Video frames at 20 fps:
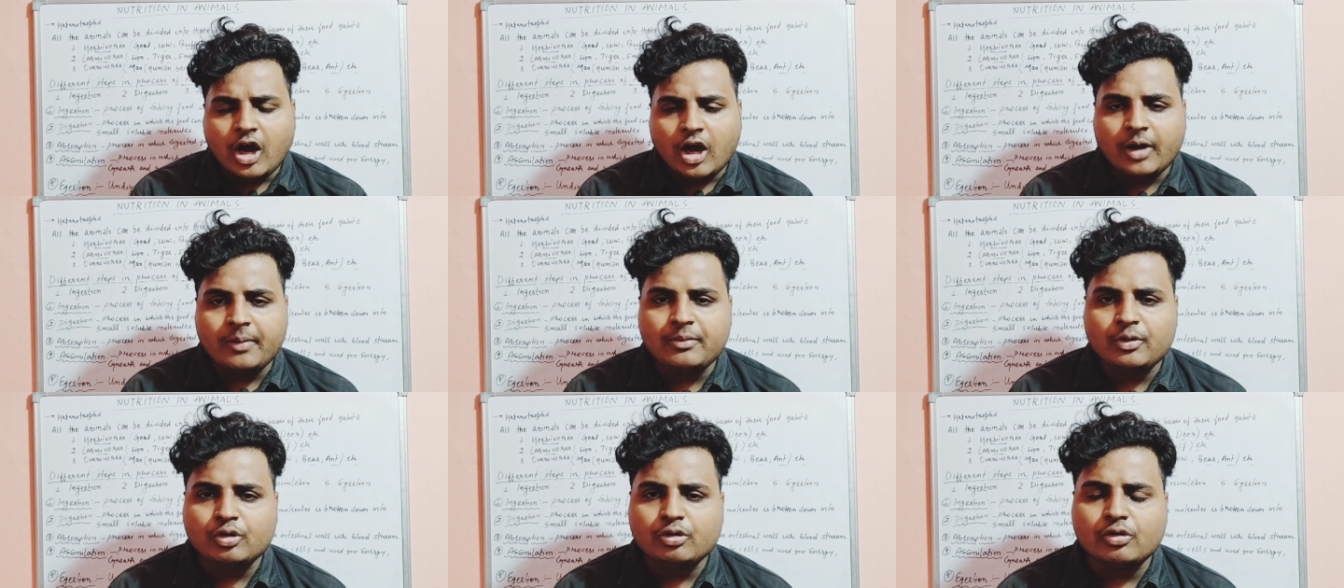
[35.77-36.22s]

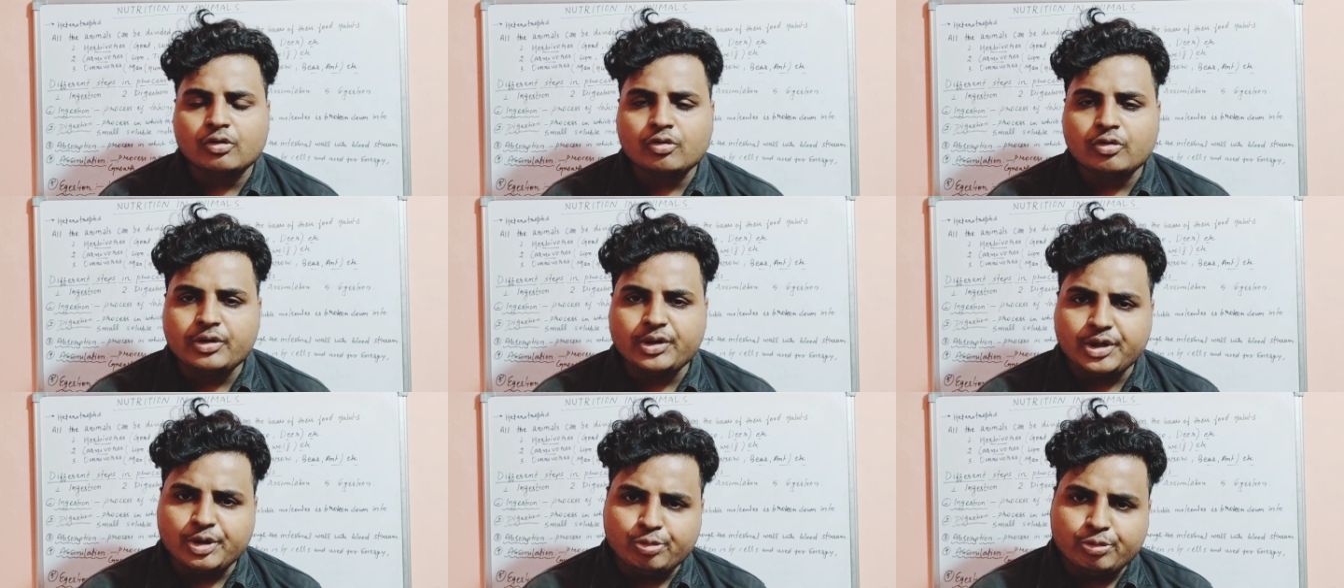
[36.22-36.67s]
हम लोगों
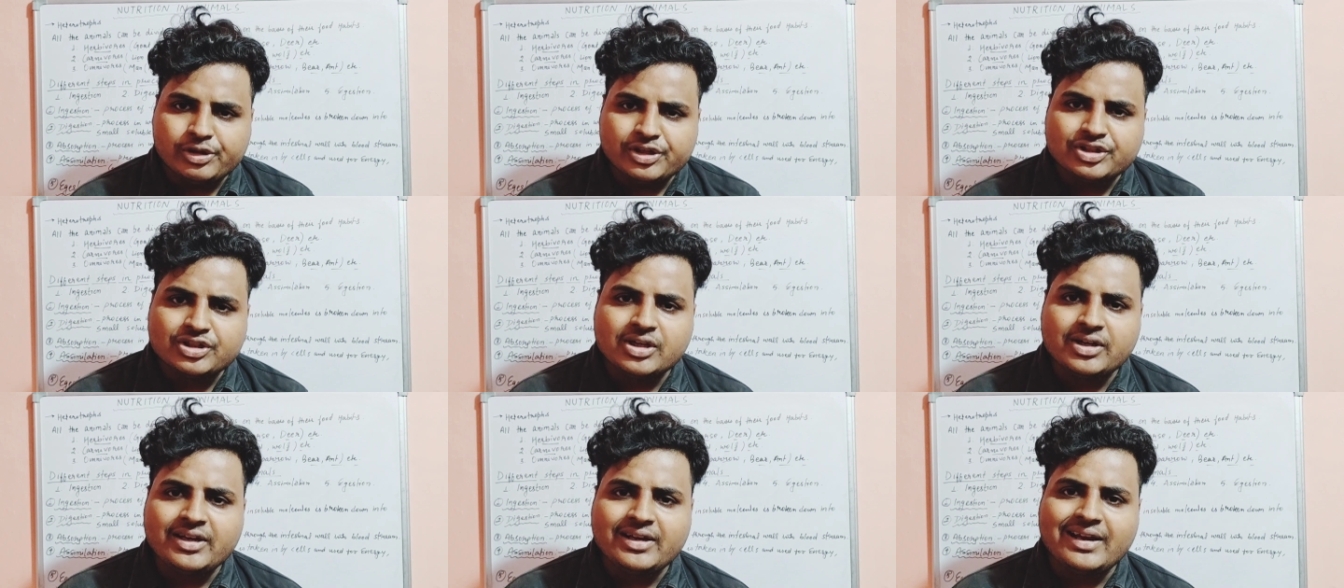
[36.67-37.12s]
को
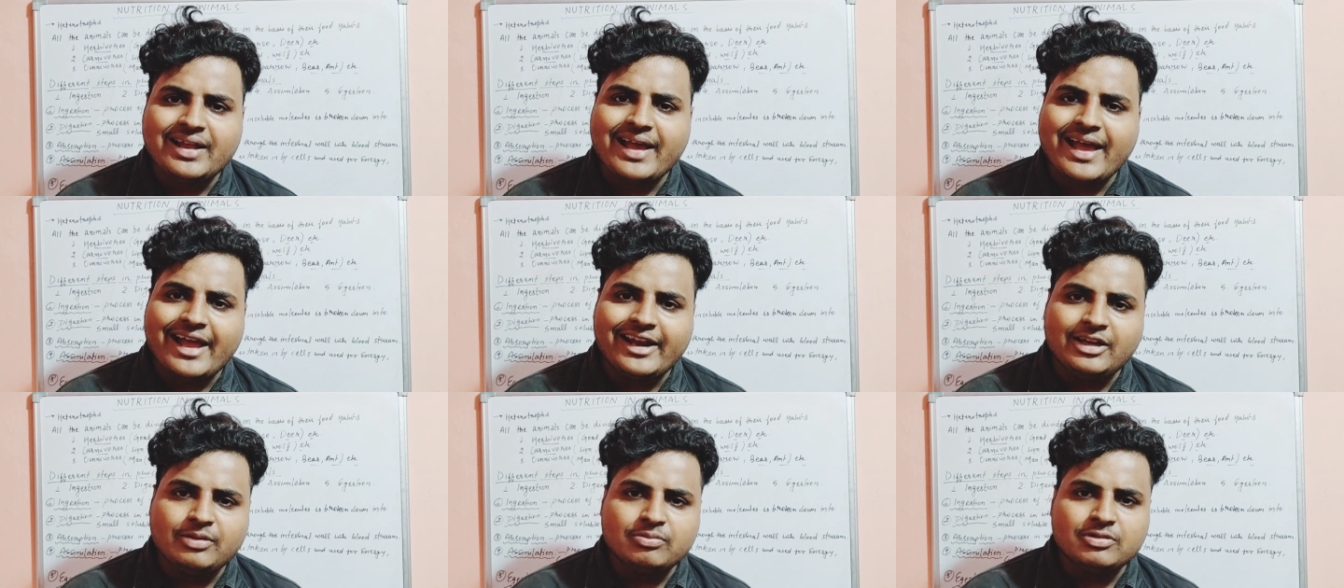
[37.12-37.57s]
न्यूट्रिशन इन
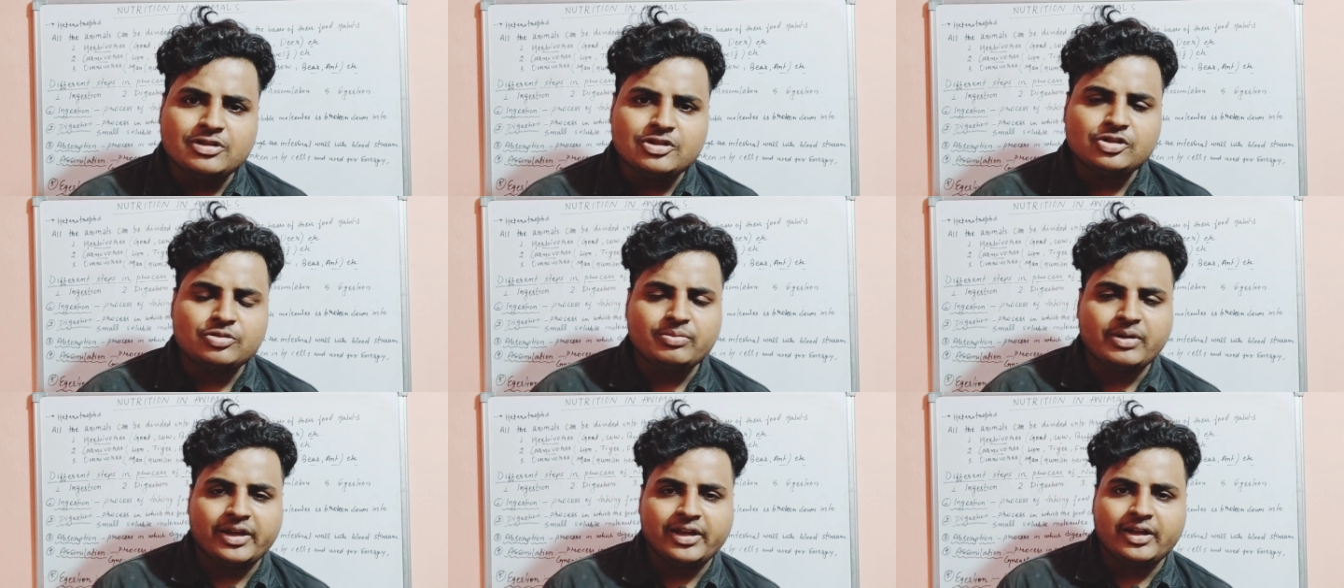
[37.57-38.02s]

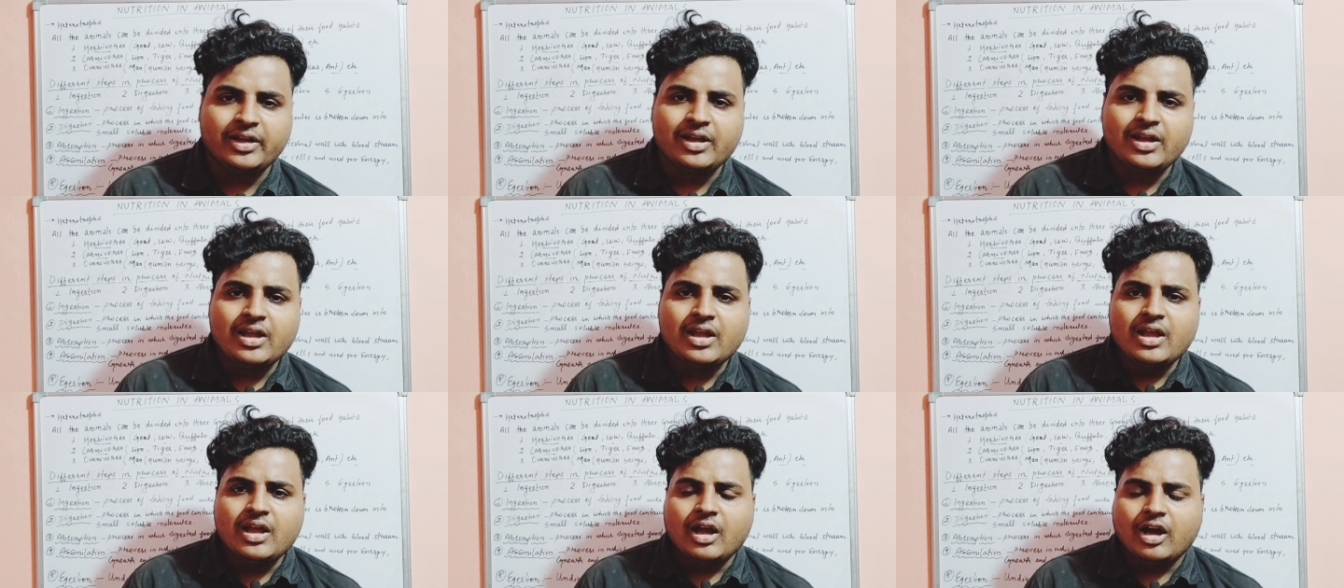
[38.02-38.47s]
एनिमल्स में